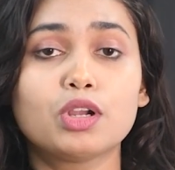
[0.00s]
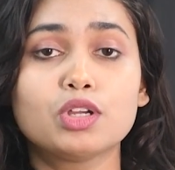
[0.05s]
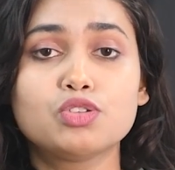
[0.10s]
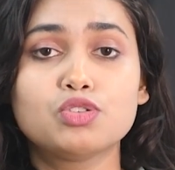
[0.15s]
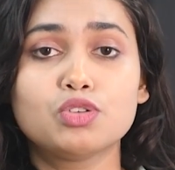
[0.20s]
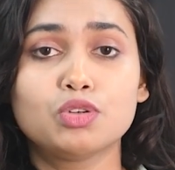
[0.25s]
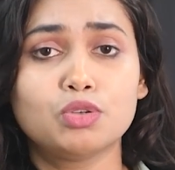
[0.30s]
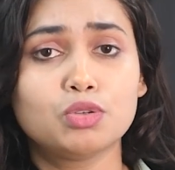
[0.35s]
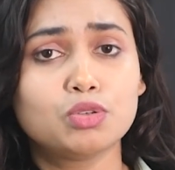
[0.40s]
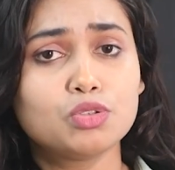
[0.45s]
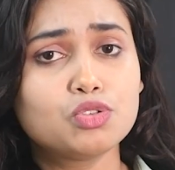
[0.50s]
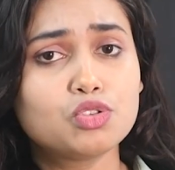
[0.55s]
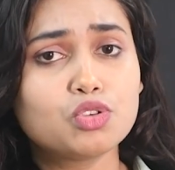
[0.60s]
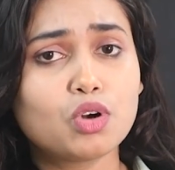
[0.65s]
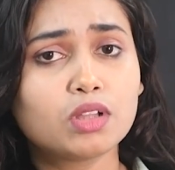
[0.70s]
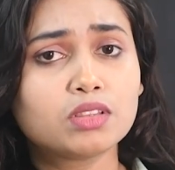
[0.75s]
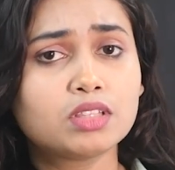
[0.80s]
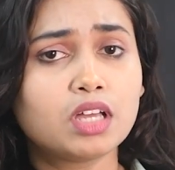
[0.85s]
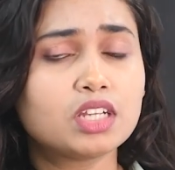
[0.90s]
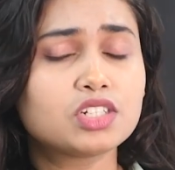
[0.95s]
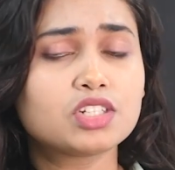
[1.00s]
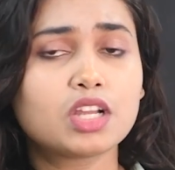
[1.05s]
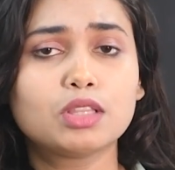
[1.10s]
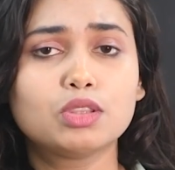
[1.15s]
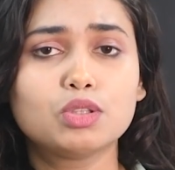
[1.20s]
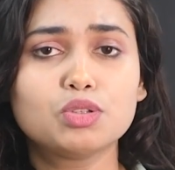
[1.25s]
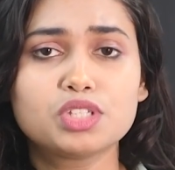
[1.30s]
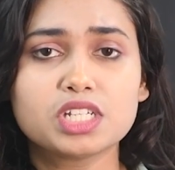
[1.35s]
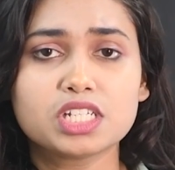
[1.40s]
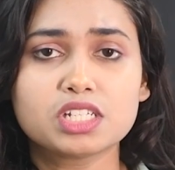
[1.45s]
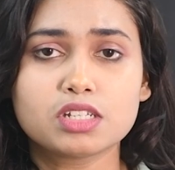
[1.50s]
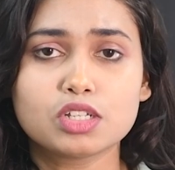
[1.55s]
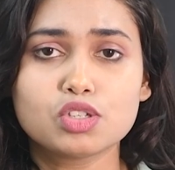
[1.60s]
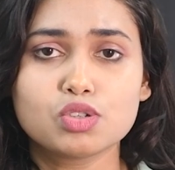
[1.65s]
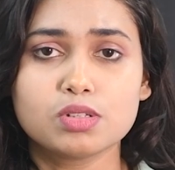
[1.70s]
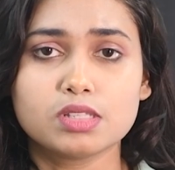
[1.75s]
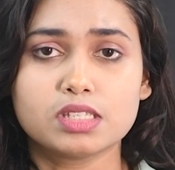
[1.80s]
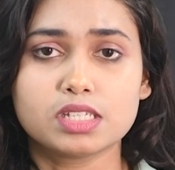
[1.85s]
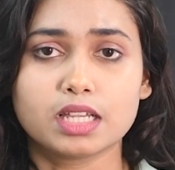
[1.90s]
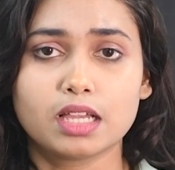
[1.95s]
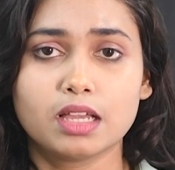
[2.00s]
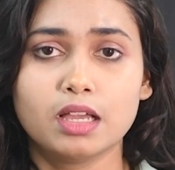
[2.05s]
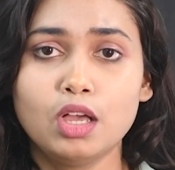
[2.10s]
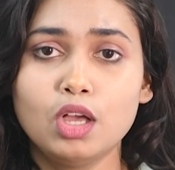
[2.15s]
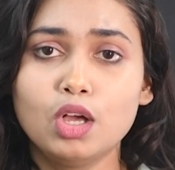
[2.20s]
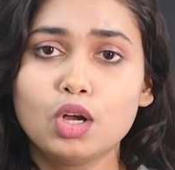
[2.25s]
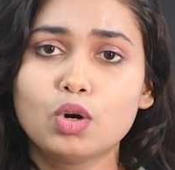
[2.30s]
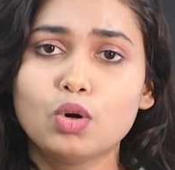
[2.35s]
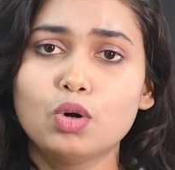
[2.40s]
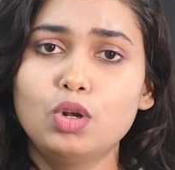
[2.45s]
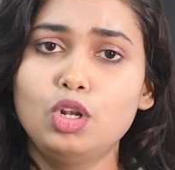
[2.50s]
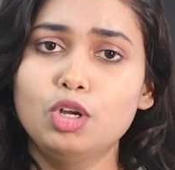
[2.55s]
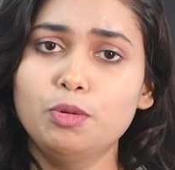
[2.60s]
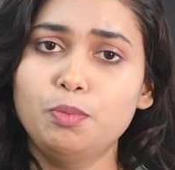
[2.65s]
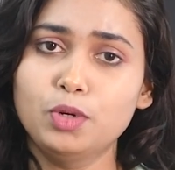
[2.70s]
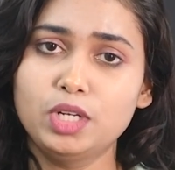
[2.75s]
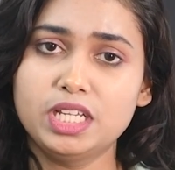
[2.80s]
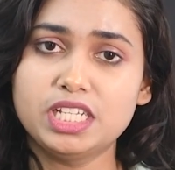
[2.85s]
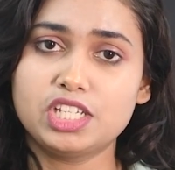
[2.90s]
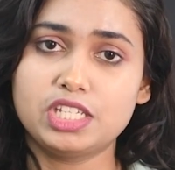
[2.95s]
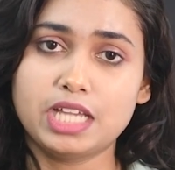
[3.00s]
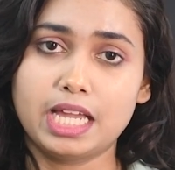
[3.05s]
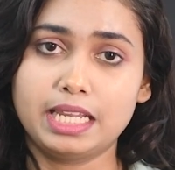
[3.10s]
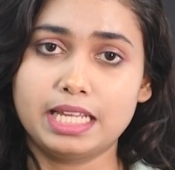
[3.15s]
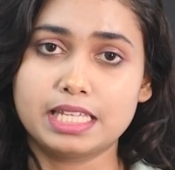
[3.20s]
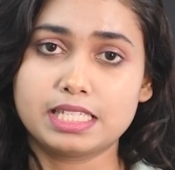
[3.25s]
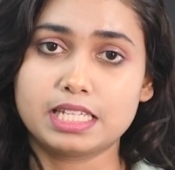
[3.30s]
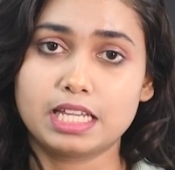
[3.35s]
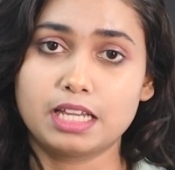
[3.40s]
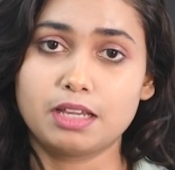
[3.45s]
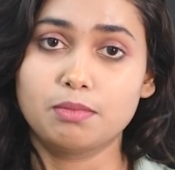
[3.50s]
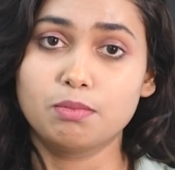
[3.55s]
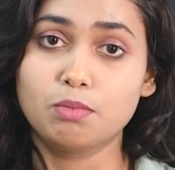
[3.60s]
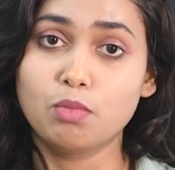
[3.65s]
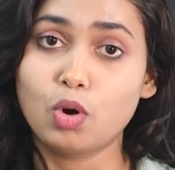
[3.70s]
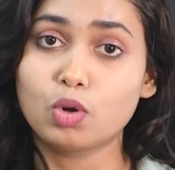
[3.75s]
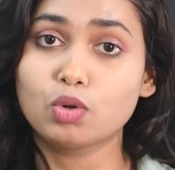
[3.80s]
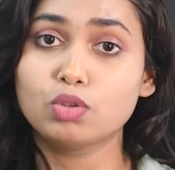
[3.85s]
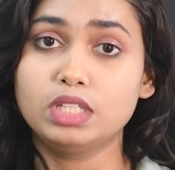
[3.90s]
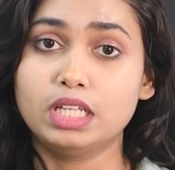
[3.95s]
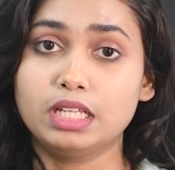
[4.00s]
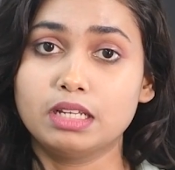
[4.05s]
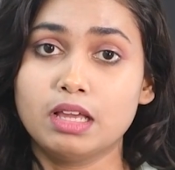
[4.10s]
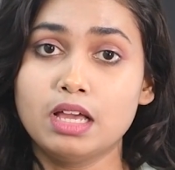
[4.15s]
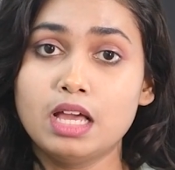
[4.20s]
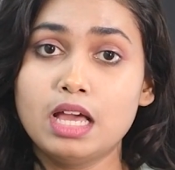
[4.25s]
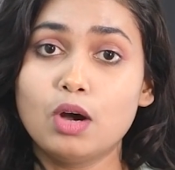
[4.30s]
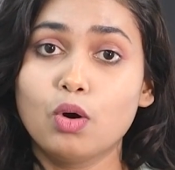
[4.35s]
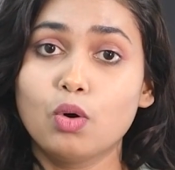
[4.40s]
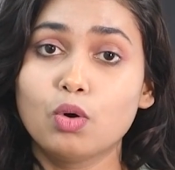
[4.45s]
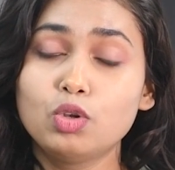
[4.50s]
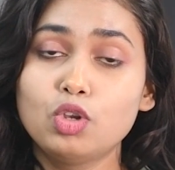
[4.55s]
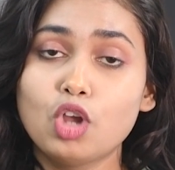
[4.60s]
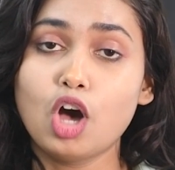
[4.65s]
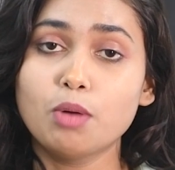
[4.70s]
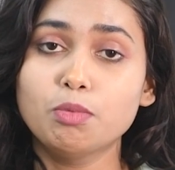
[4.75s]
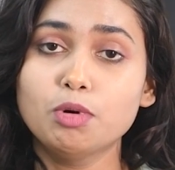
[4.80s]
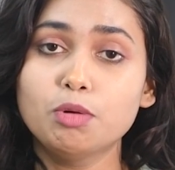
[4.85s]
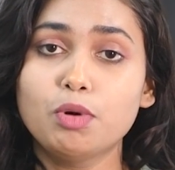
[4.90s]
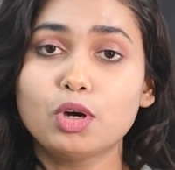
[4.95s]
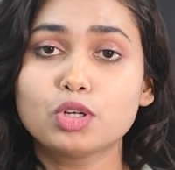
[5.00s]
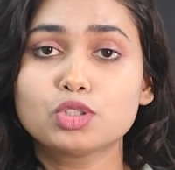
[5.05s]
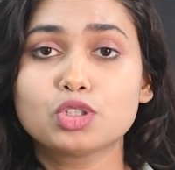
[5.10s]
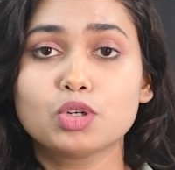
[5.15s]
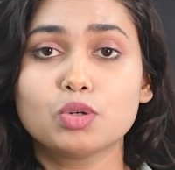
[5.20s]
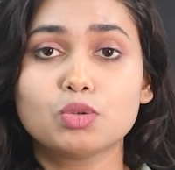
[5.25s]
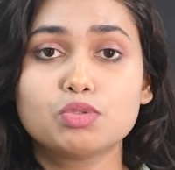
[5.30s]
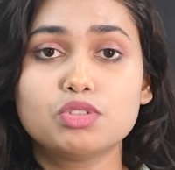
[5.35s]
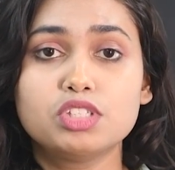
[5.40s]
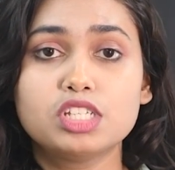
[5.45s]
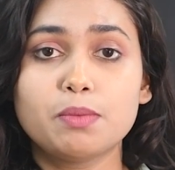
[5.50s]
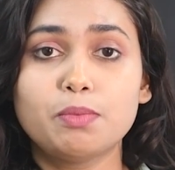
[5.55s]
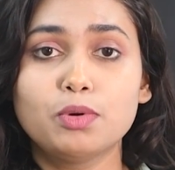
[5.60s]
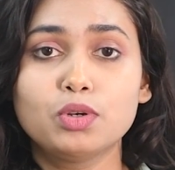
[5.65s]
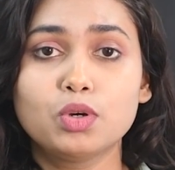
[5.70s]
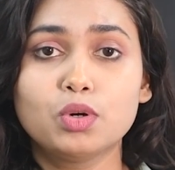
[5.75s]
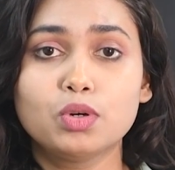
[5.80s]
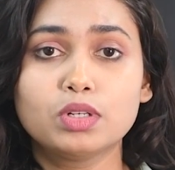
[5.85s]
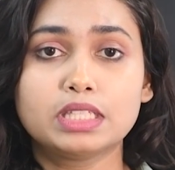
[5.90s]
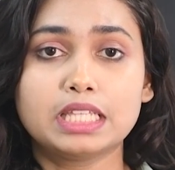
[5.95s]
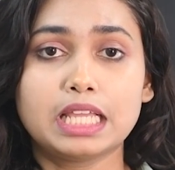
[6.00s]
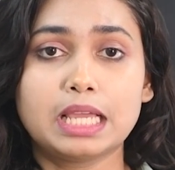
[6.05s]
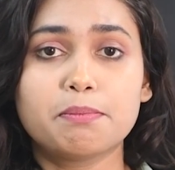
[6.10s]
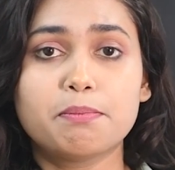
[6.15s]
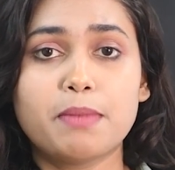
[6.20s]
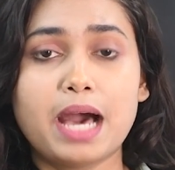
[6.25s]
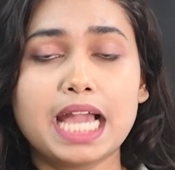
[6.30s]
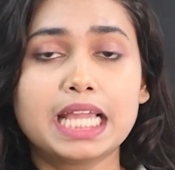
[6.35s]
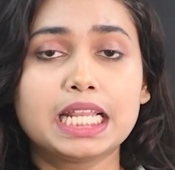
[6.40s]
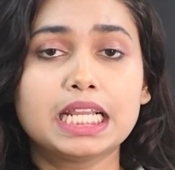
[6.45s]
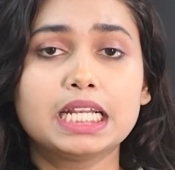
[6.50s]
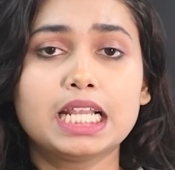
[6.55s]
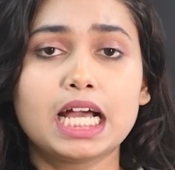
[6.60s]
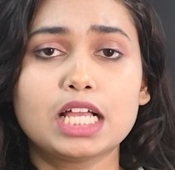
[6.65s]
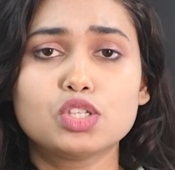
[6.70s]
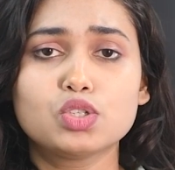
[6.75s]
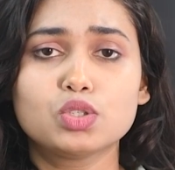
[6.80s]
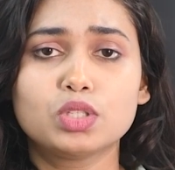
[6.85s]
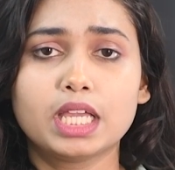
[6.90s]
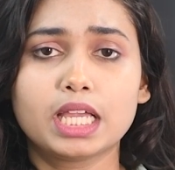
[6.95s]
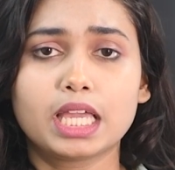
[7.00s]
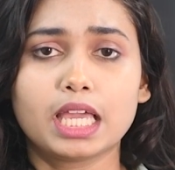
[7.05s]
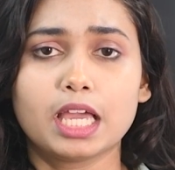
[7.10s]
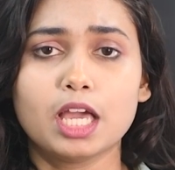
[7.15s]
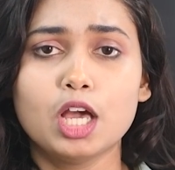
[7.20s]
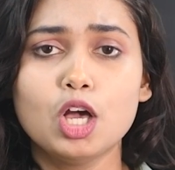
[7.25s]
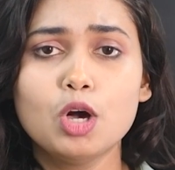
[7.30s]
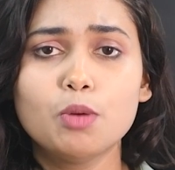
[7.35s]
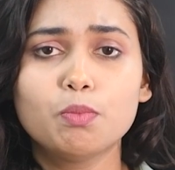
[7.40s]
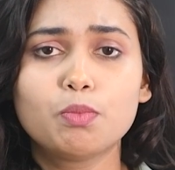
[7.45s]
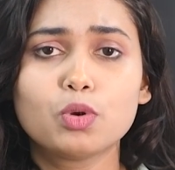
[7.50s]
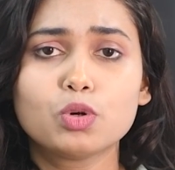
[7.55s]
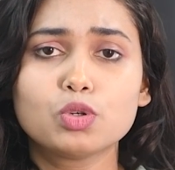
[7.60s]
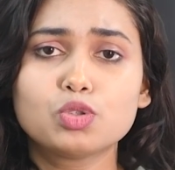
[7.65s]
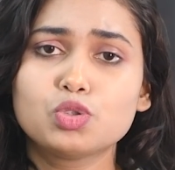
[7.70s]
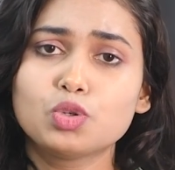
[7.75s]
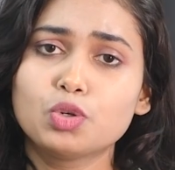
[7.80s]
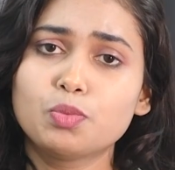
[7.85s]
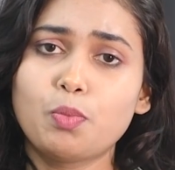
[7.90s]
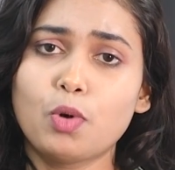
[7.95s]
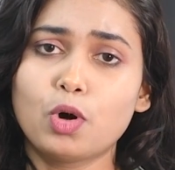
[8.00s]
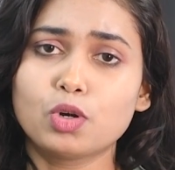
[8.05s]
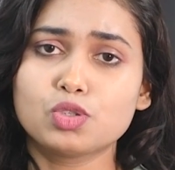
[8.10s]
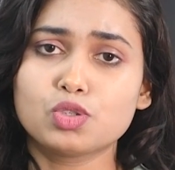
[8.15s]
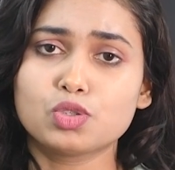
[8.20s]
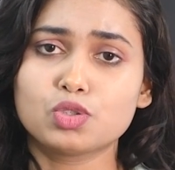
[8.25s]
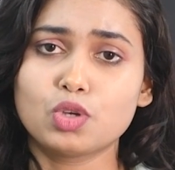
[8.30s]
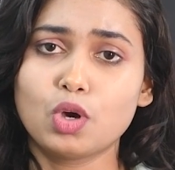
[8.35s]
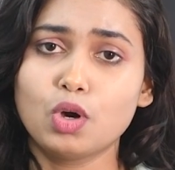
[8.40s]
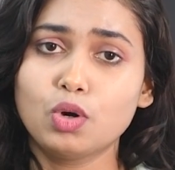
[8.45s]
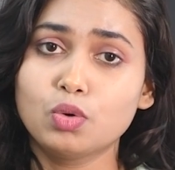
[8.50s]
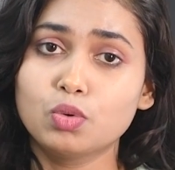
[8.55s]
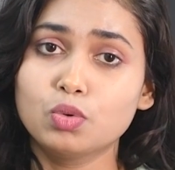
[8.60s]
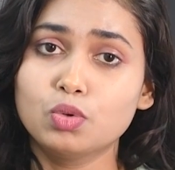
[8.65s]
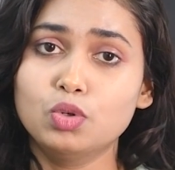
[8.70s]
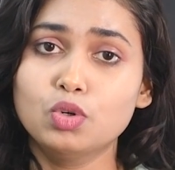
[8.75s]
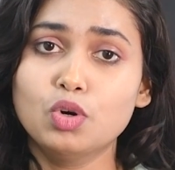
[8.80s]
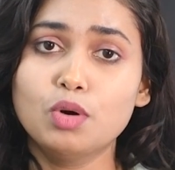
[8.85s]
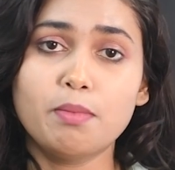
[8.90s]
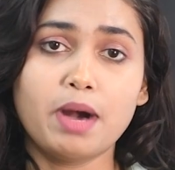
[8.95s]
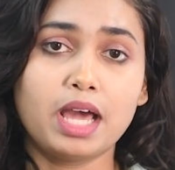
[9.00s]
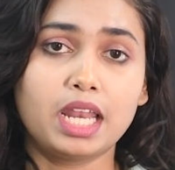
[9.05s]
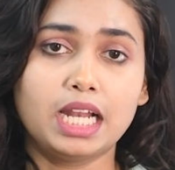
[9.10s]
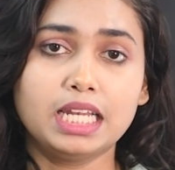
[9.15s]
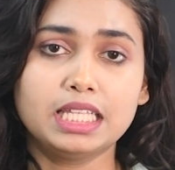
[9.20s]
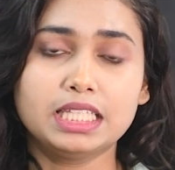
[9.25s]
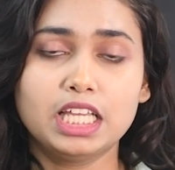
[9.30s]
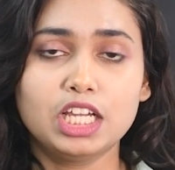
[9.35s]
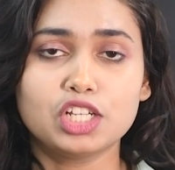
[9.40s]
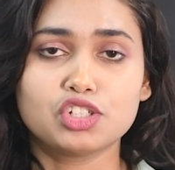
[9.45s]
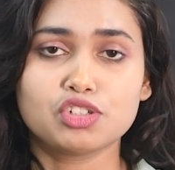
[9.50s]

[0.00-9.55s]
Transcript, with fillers: করার জন্য যথাসাধ্য চেষ্টা চলছে কুল্লু পুলিশ জানিয়েছে বড়দিন ও নববর্ষ উদযাপন করতে বাইরের রাজ্য থেকে প্রচুর পর্যটক কুলু ও মানালিতে